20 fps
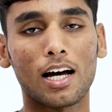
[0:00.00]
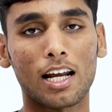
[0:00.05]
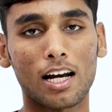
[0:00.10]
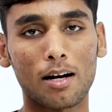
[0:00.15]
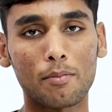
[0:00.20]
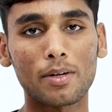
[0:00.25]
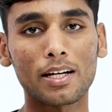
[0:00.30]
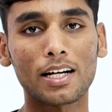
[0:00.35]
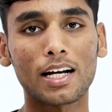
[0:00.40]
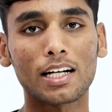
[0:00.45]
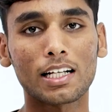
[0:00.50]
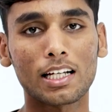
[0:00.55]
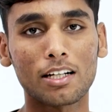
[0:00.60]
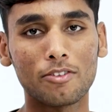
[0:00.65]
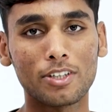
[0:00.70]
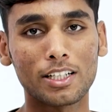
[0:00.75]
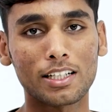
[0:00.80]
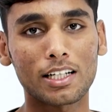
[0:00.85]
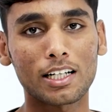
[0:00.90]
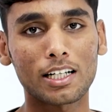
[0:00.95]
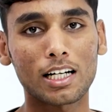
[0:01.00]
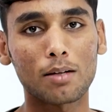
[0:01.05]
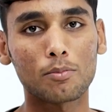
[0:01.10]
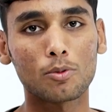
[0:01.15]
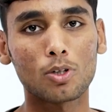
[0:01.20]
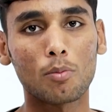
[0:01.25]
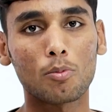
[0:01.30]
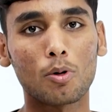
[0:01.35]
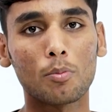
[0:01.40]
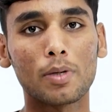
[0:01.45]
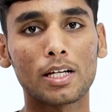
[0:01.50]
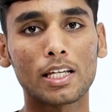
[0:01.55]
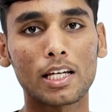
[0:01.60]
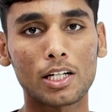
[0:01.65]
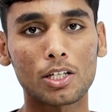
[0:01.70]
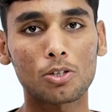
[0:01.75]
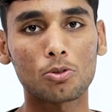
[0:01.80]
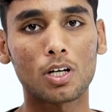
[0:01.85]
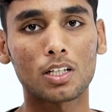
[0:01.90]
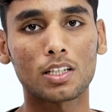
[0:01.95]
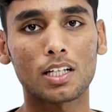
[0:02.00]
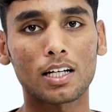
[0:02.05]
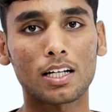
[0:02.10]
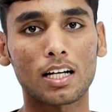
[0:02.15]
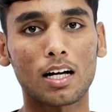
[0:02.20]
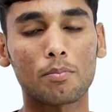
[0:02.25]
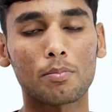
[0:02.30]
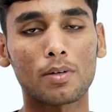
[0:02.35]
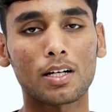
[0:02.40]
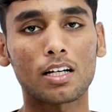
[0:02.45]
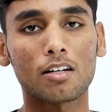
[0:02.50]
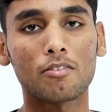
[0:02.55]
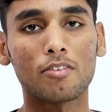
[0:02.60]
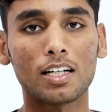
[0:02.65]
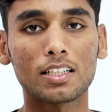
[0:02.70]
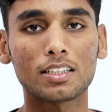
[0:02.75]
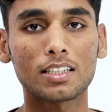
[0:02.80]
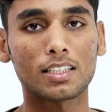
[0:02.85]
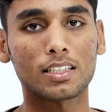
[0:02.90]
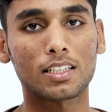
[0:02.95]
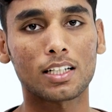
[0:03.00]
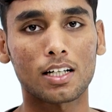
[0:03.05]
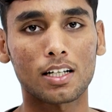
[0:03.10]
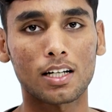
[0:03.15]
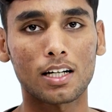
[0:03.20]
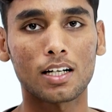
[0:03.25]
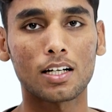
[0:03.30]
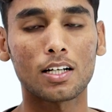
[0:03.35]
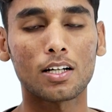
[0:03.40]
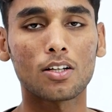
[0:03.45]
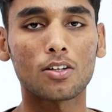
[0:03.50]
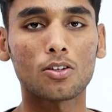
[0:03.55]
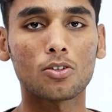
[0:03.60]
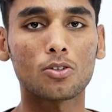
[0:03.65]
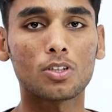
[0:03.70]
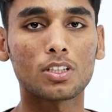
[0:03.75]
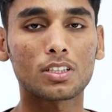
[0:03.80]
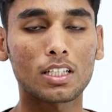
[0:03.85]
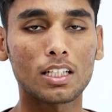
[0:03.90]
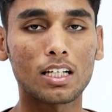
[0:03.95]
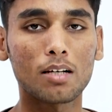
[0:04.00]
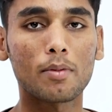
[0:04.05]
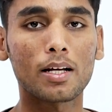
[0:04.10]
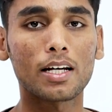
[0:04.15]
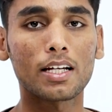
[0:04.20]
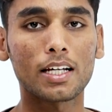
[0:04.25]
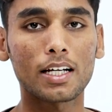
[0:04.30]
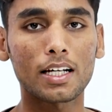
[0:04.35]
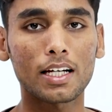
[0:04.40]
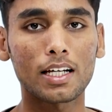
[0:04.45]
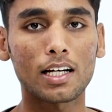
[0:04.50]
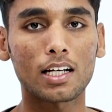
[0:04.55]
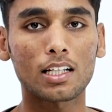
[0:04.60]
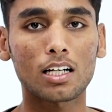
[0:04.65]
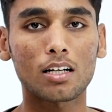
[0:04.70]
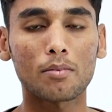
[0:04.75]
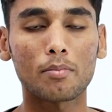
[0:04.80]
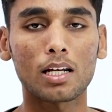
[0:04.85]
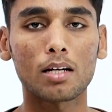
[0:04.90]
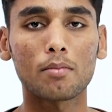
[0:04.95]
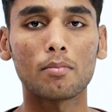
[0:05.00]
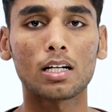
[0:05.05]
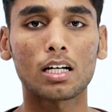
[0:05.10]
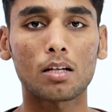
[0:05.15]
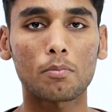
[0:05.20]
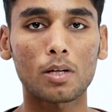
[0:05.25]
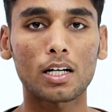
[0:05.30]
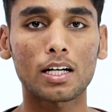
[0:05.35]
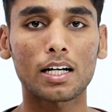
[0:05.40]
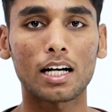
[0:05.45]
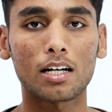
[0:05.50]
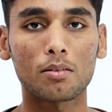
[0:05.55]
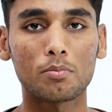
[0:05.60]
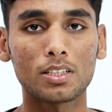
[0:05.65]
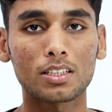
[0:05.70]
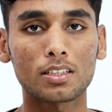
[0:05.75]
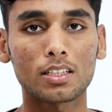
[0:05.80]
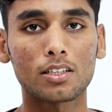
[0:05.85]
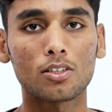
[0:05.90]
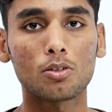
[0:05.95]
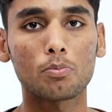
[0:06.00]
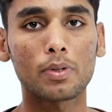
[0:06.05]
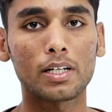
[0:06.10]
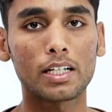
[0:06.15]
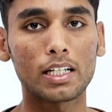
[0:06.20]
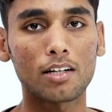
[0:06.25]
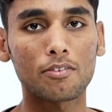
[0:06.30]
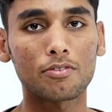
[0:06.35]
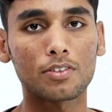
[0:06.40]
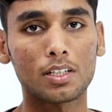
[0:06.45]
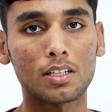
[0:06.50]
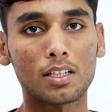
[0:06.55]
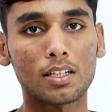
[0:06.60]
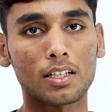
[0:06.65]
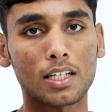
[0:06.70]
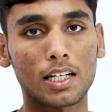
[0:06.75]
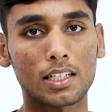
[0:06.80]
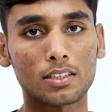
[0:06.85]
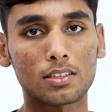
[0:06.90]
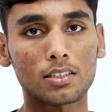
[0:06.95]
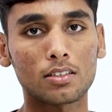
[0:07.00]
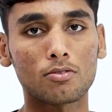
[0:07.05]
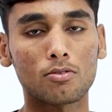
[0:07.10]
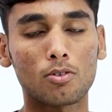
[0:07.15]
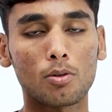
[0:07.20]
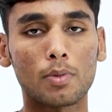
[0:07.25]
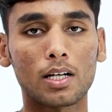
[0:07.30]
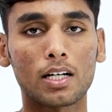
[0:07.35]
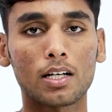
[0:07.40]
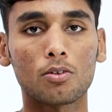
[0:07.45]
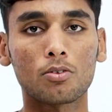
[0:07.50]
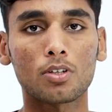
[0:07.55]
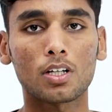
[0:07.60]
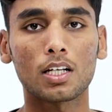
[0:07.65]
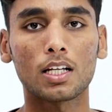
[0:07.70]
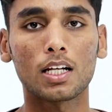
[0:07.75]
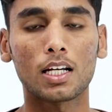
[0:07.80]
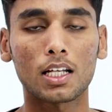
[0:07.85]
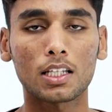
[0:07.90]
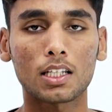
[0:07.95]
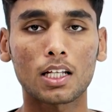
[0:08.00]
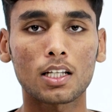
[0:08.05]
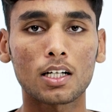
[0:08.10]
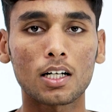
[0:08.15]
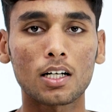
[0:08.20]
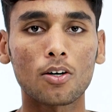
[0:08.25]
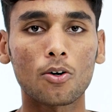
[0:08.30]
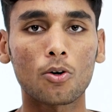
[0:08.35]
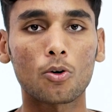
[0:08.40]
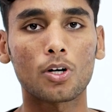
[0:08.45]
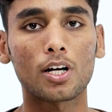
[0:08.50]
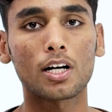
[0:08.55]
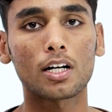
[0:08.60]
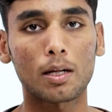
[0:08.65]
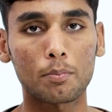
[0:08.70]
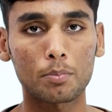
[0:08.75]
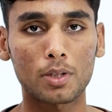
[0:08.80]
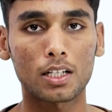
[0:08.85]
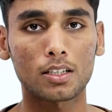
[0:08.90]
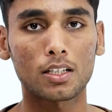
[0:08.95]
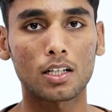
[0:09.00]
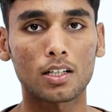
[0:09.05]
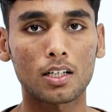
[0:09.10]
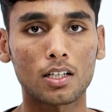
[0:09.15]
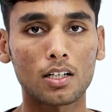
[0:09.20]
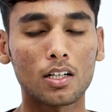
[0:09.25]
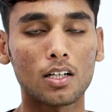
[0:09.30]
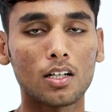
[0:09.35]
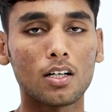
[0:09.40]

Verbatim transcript: एन एम डी कैट के रिवीजन के टाइम जो आपको मेजर इशू आता है कि आपने रिवाइज कैसे करना है तो इसके लिए मैंने ये किया था कि मैंने मल्टीपल अकेडमीज़ के जो पी डी एफ थे टेस्ट वो मैंने उनके ले लेता था और उन्हें अटैम्प्ट करता था